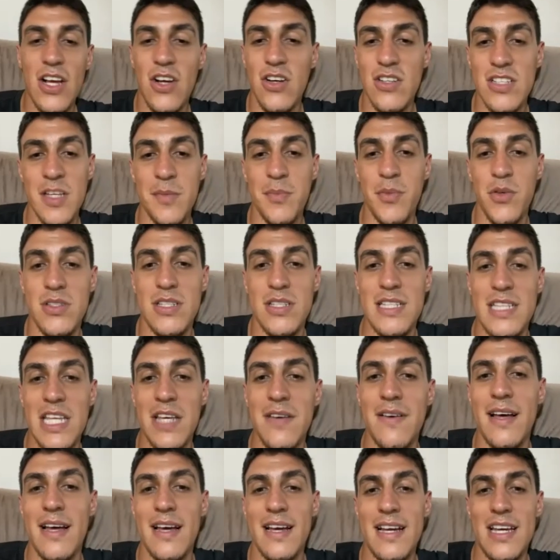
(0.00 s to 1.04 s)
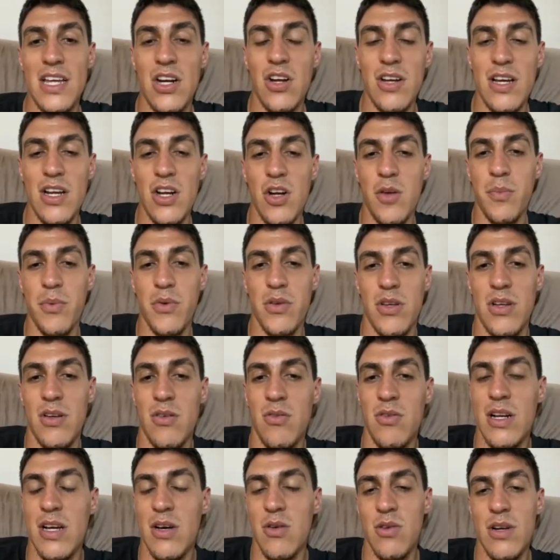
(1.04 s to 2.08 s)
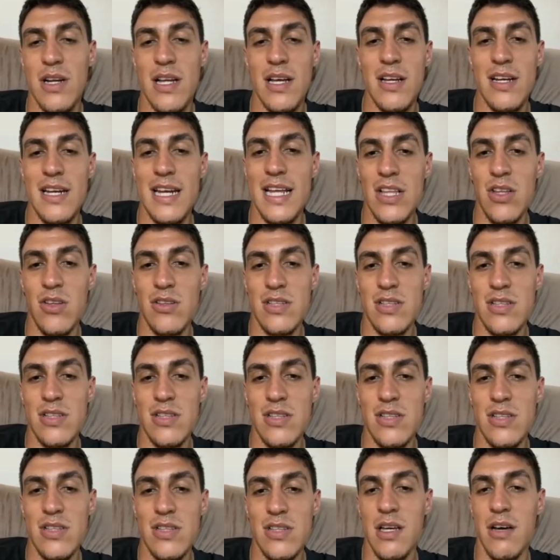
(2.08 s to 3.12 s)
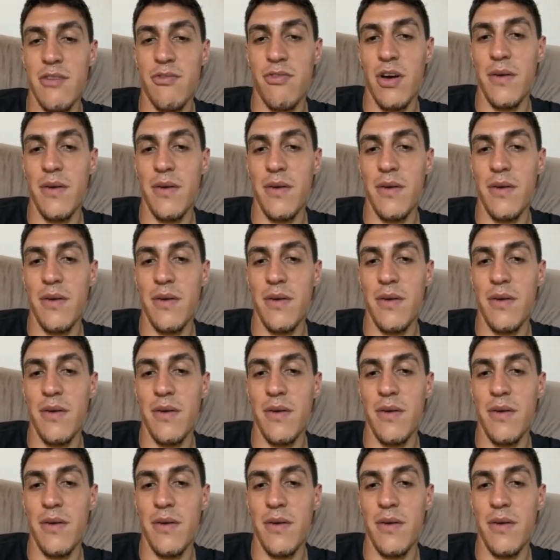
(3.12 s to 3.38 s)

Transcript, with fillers: cosas positivas, creo que lo, una, una anécdota positiva fue